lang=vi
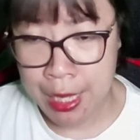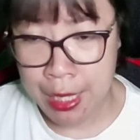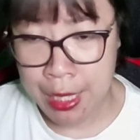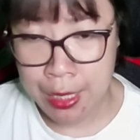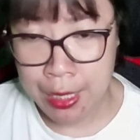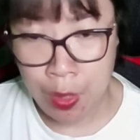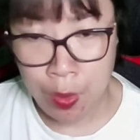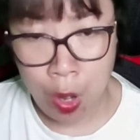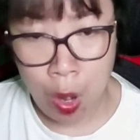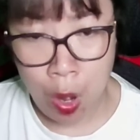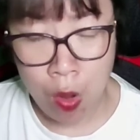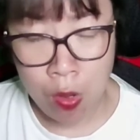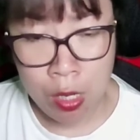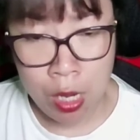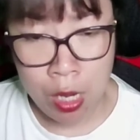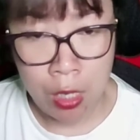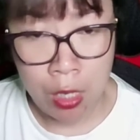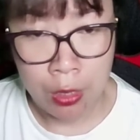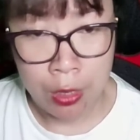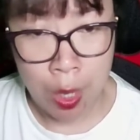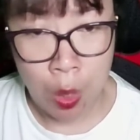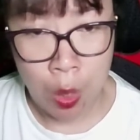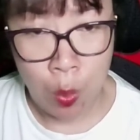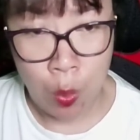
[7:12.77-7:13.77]
sau đó
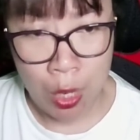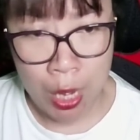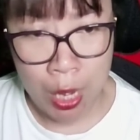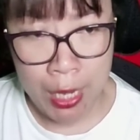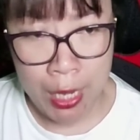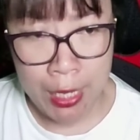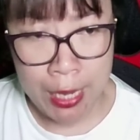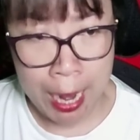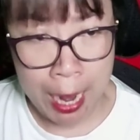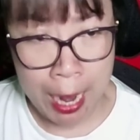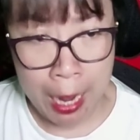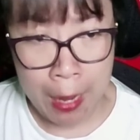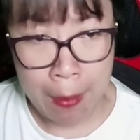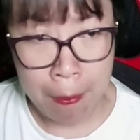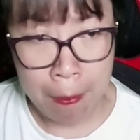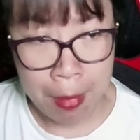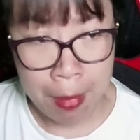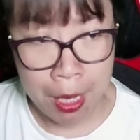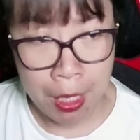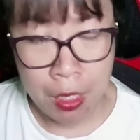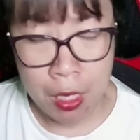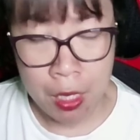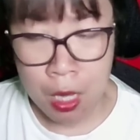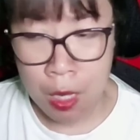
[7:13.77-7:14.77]
ngẩng đầu lên há
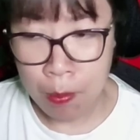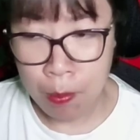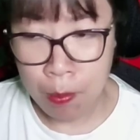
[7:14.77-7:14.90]
miệng,